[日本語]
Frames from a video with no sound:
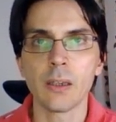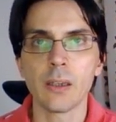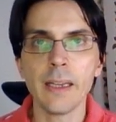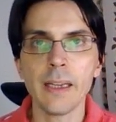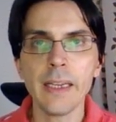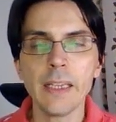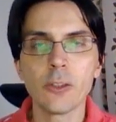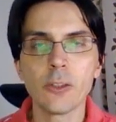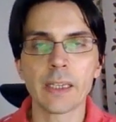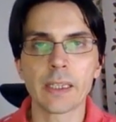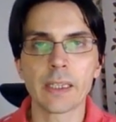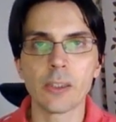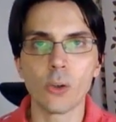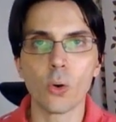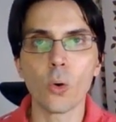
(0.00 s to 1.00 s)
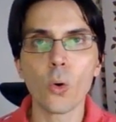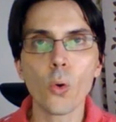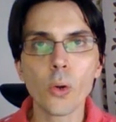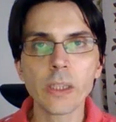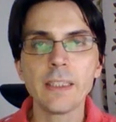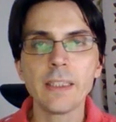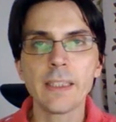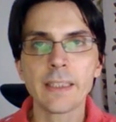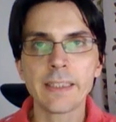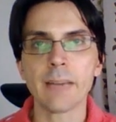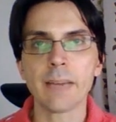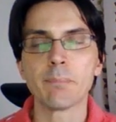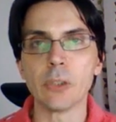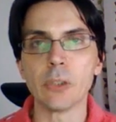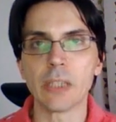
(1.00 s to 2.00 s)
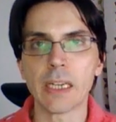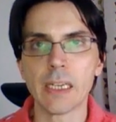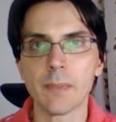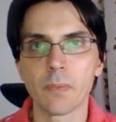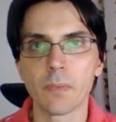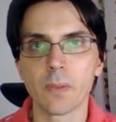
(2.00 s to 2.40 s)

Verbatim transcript: A の中の大きなギャップが